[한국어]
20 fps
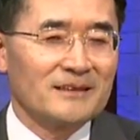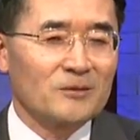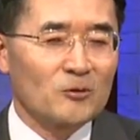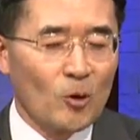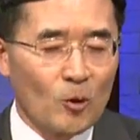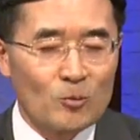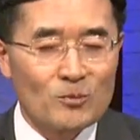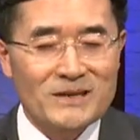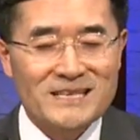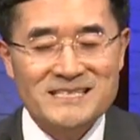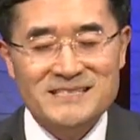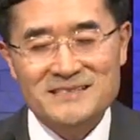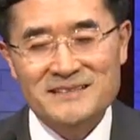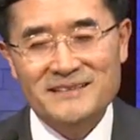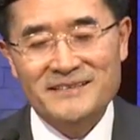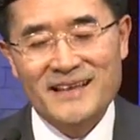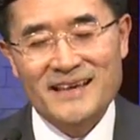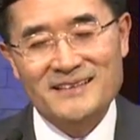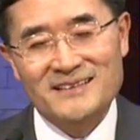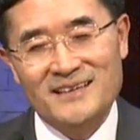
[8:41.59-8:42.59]
동부에
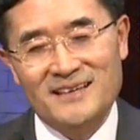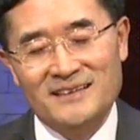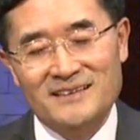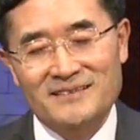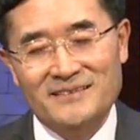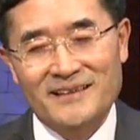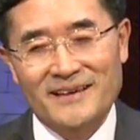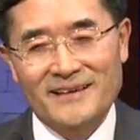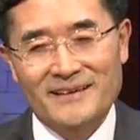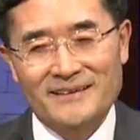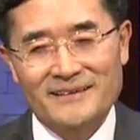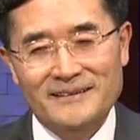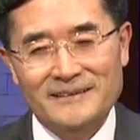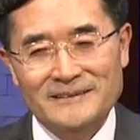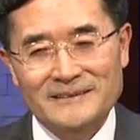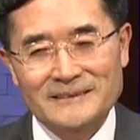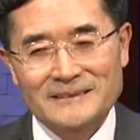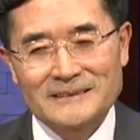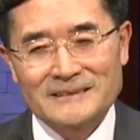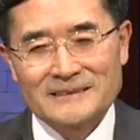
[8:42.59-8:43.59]
있을 때 이야기인데
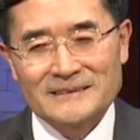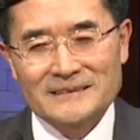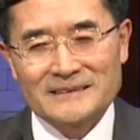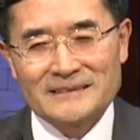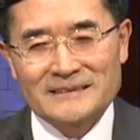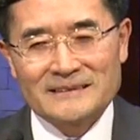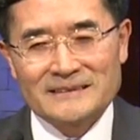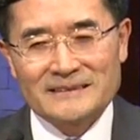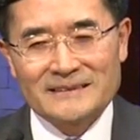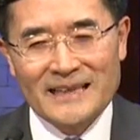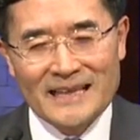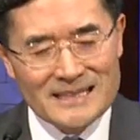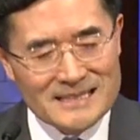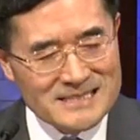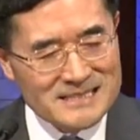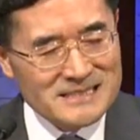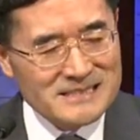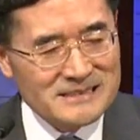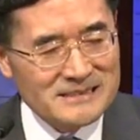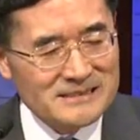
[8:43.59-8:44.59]

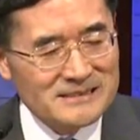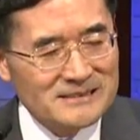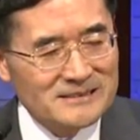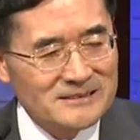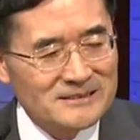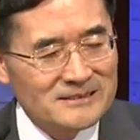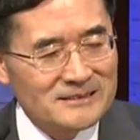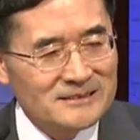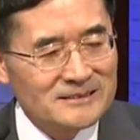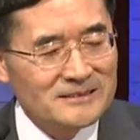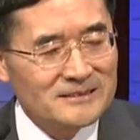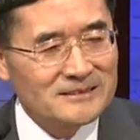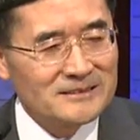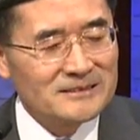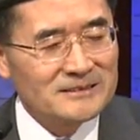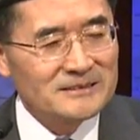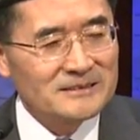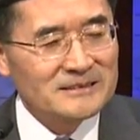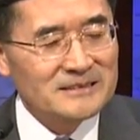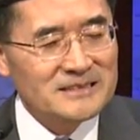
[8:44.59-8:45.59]
테니스를
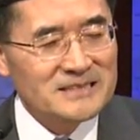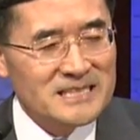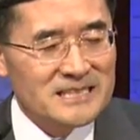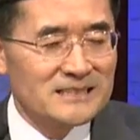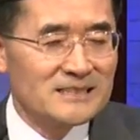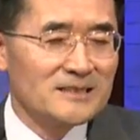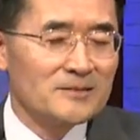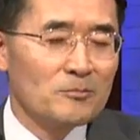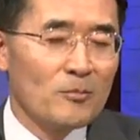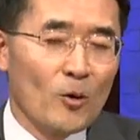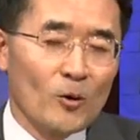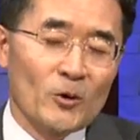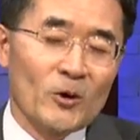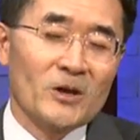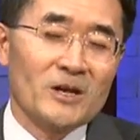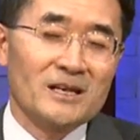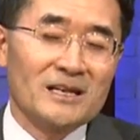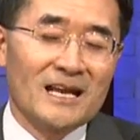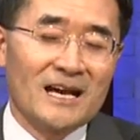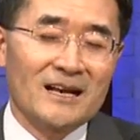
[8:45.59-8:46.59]
치는
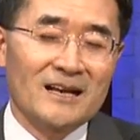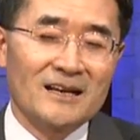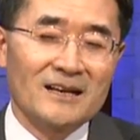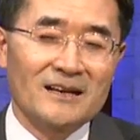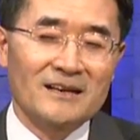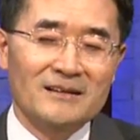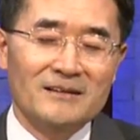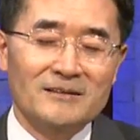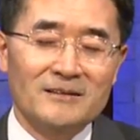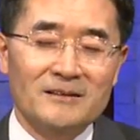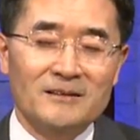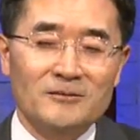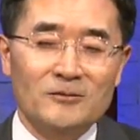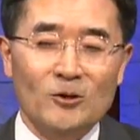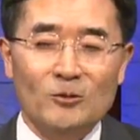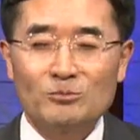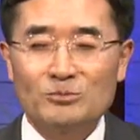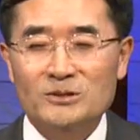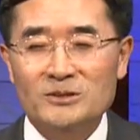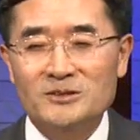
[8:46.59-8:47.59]
목요일 날
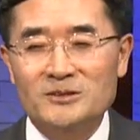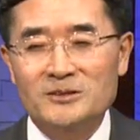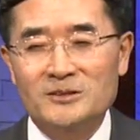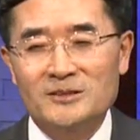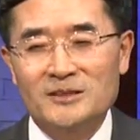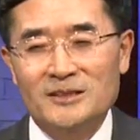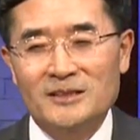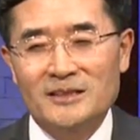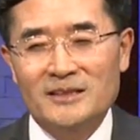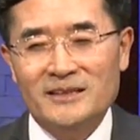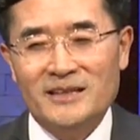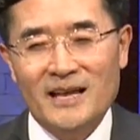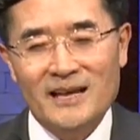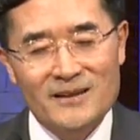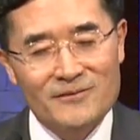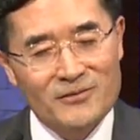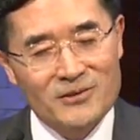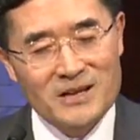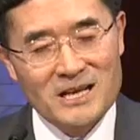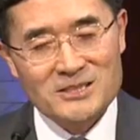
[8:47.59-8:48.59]
동부는
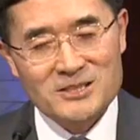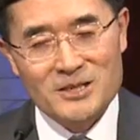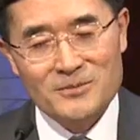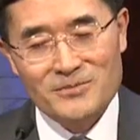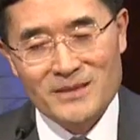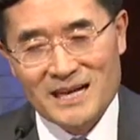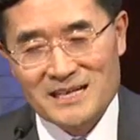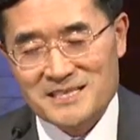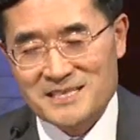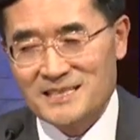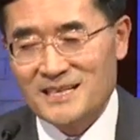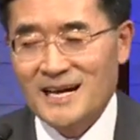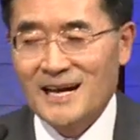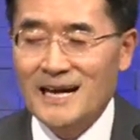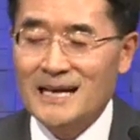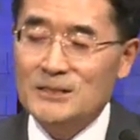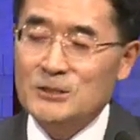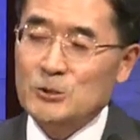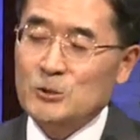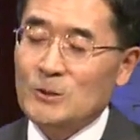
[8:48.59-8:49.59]
캘리포니아처럼
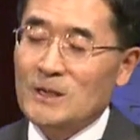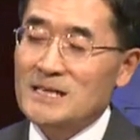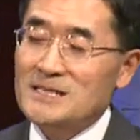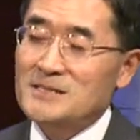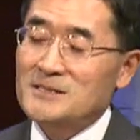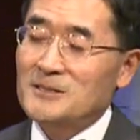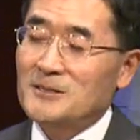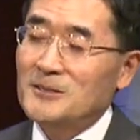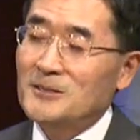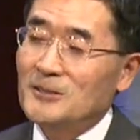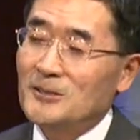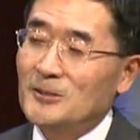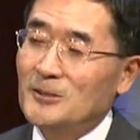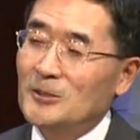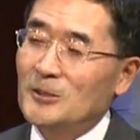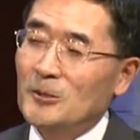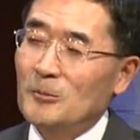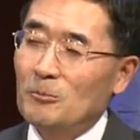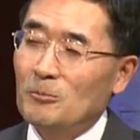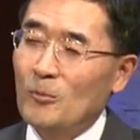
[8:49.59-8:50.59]
날씨가 안 좋아서
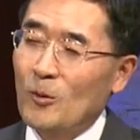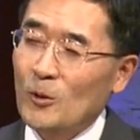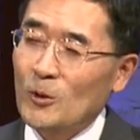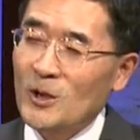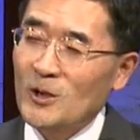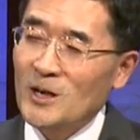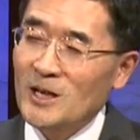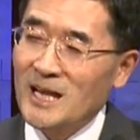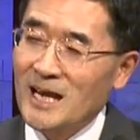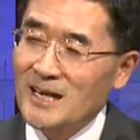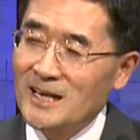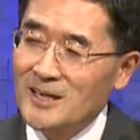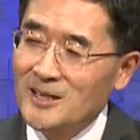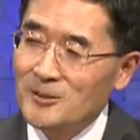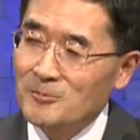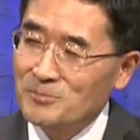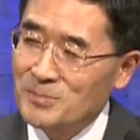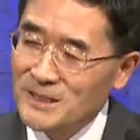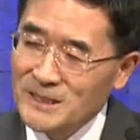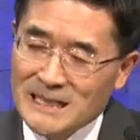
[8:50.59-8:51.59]
목요일
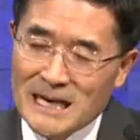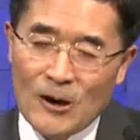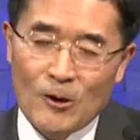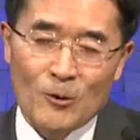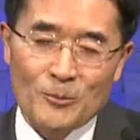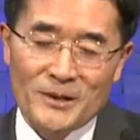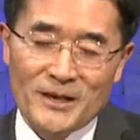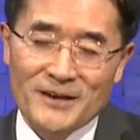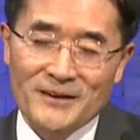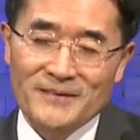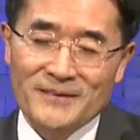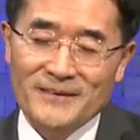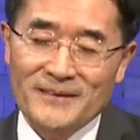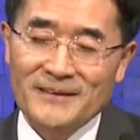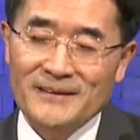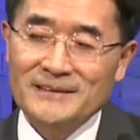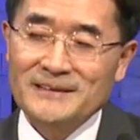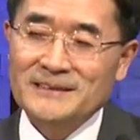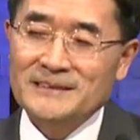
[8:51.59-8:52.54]
날 비가 오면